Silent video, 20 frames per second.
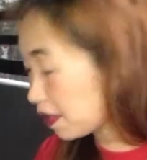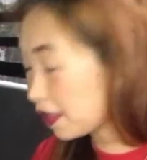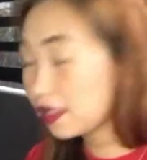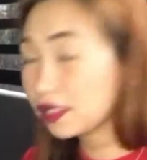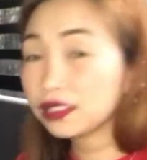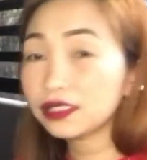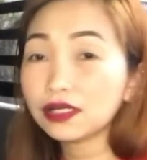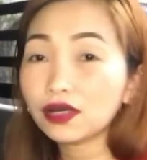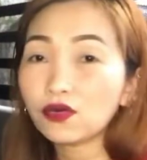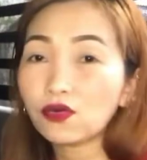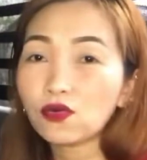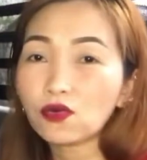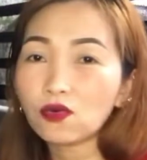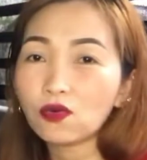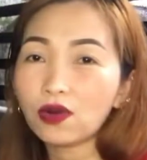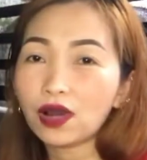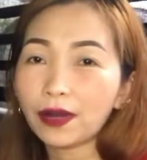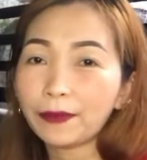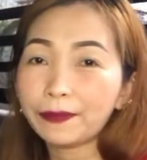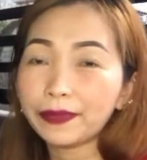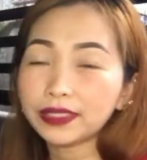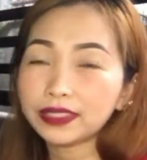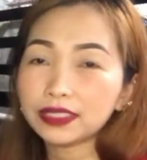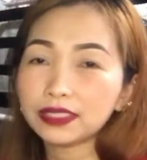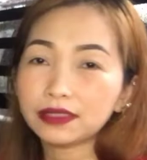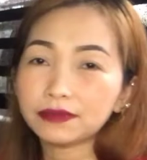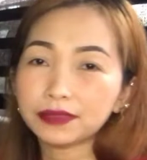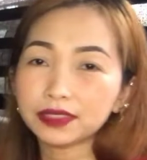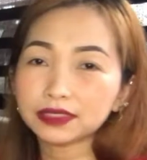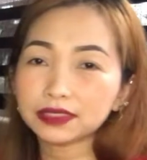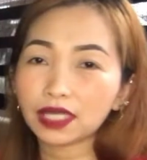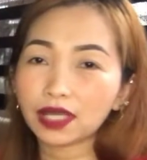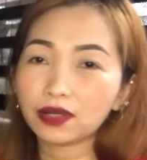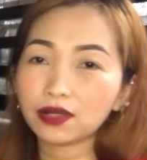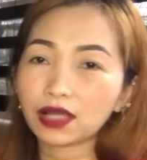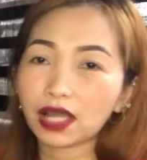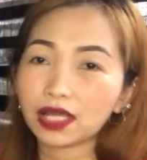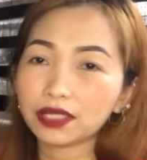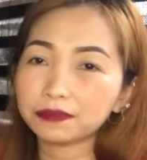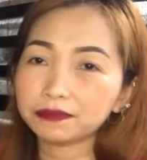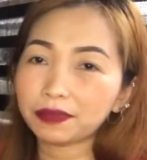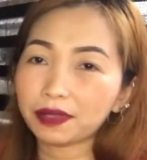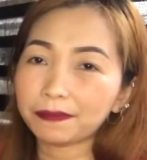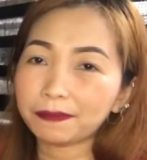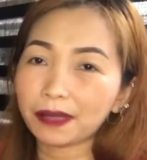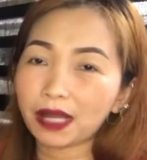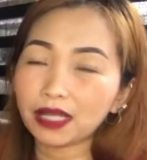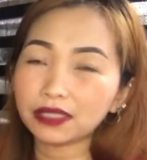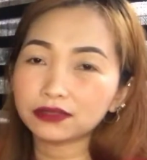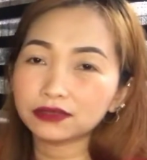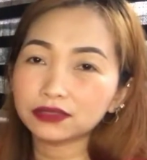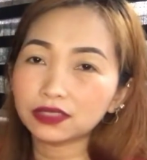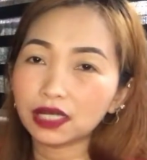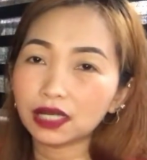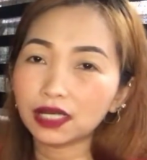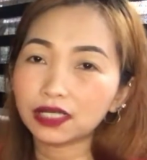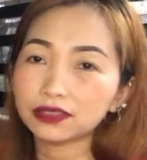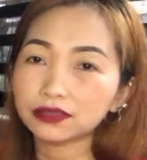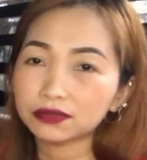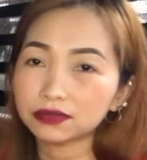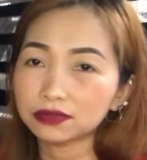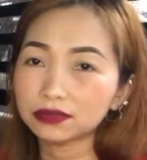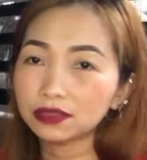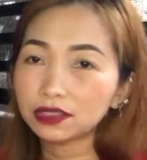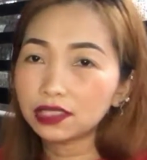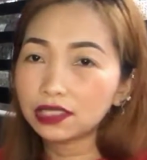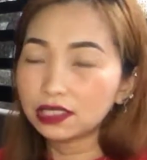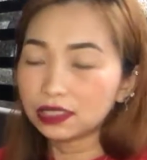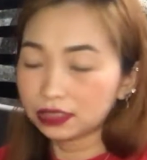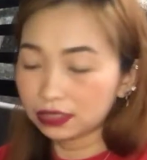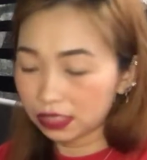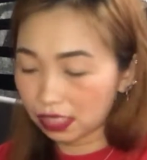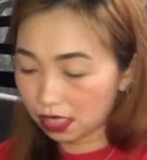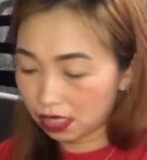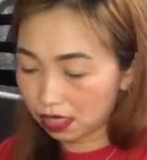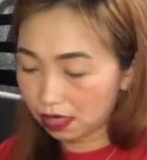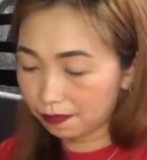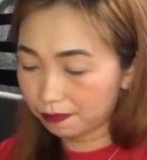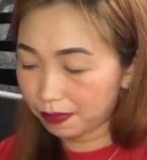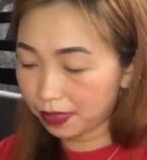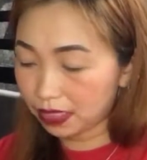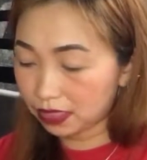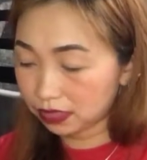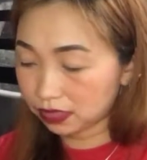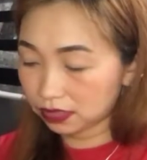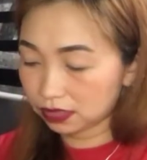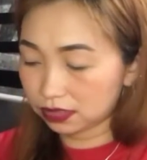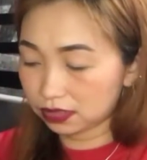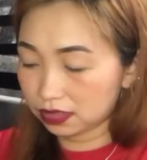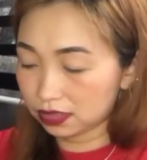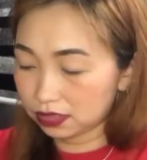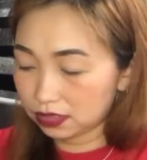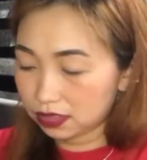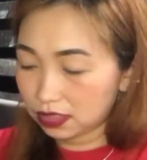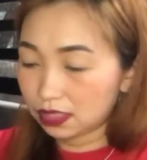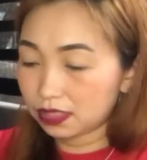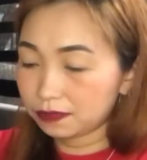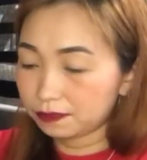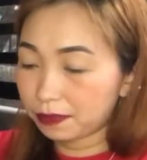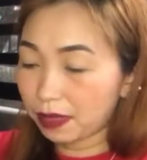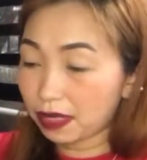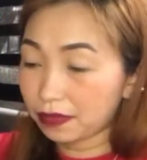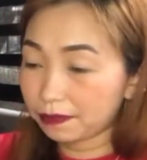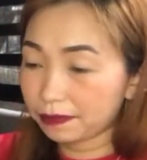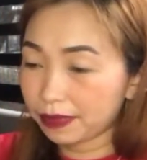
may nakukuha pa rin naman tayo kahit papano na ano, na pan, pang